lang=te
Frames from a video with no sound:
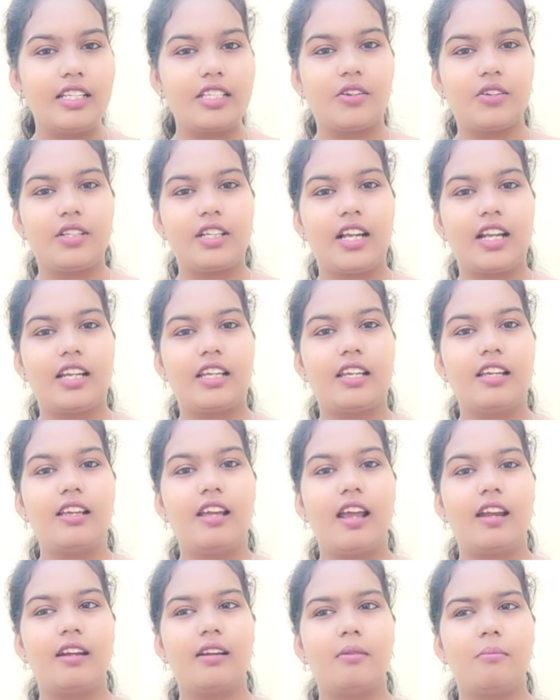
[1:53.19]
రీచ్ అవ్వటానికి
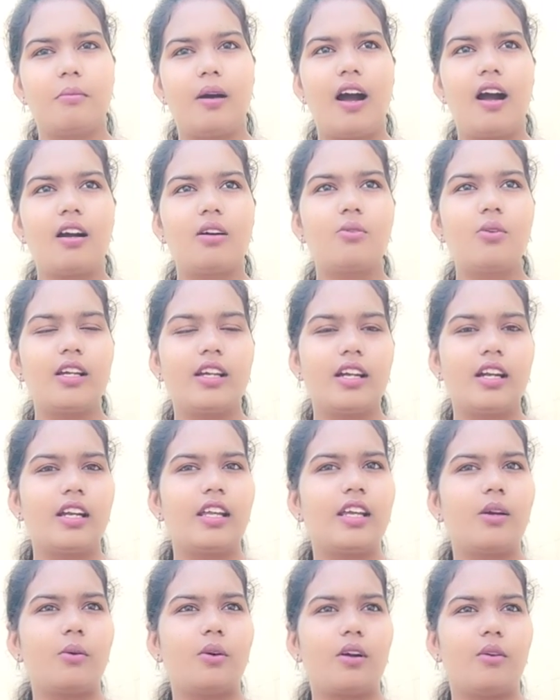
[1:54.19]
అండ్ మాకు
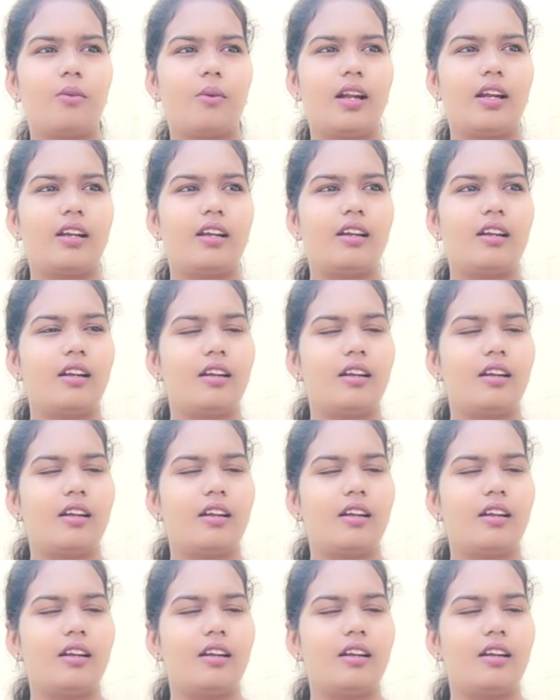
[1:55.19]
ఇక్కడికి ఒక వన్